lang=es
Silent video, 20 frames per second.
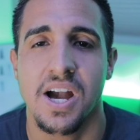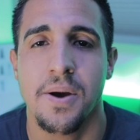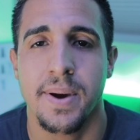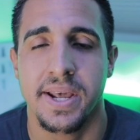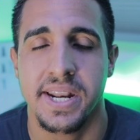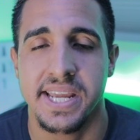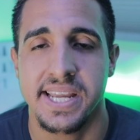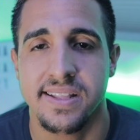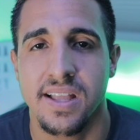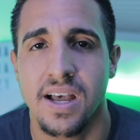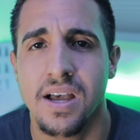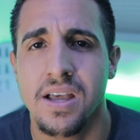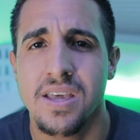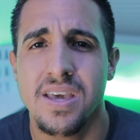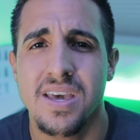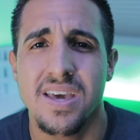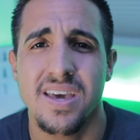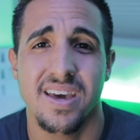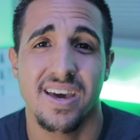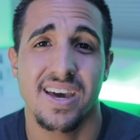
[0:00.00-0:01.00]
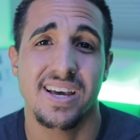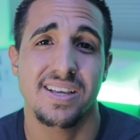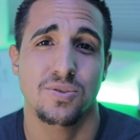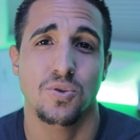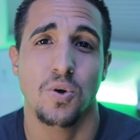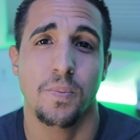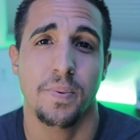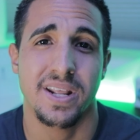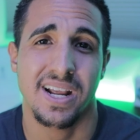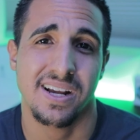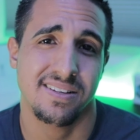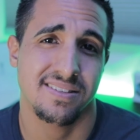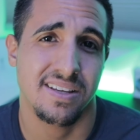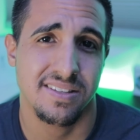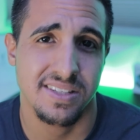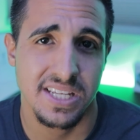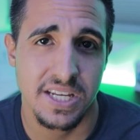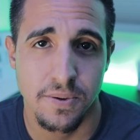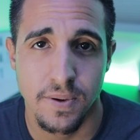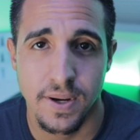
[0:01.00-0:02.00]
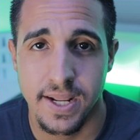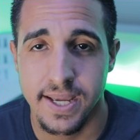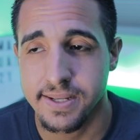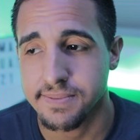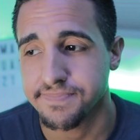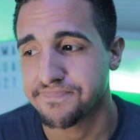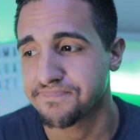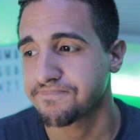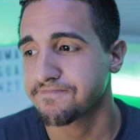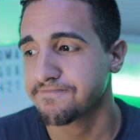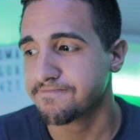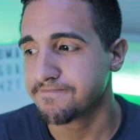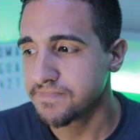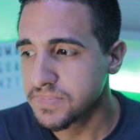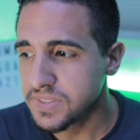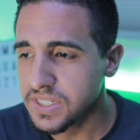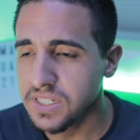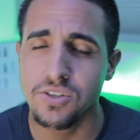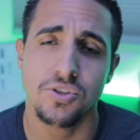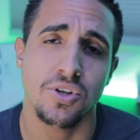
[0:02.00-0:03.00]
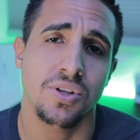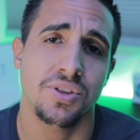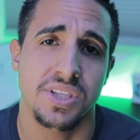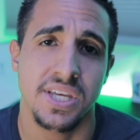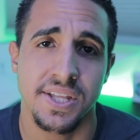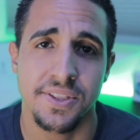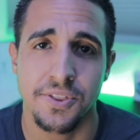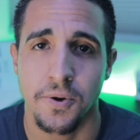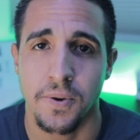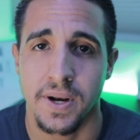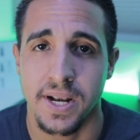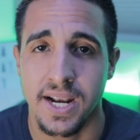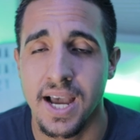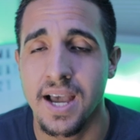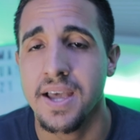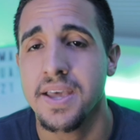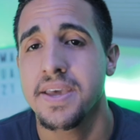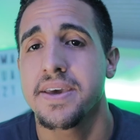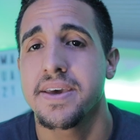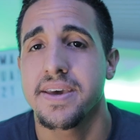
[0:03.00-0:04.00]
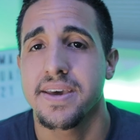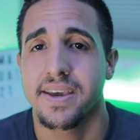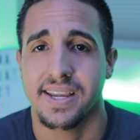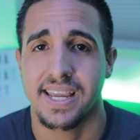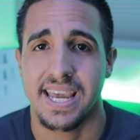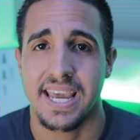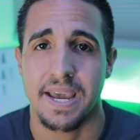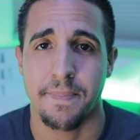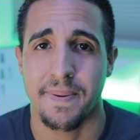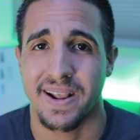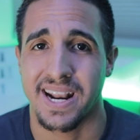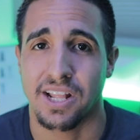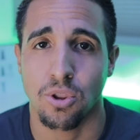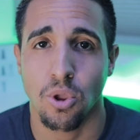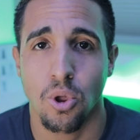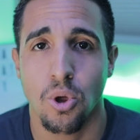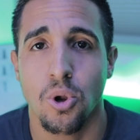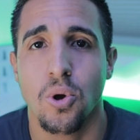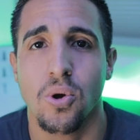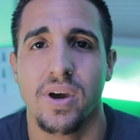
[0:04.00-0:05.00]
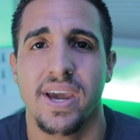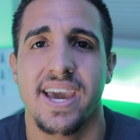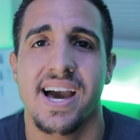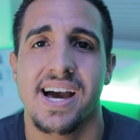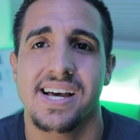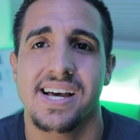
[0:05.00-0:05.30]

camarita. Es súper accesible. Yo entiendo, ¿verdad? Que para todo lo que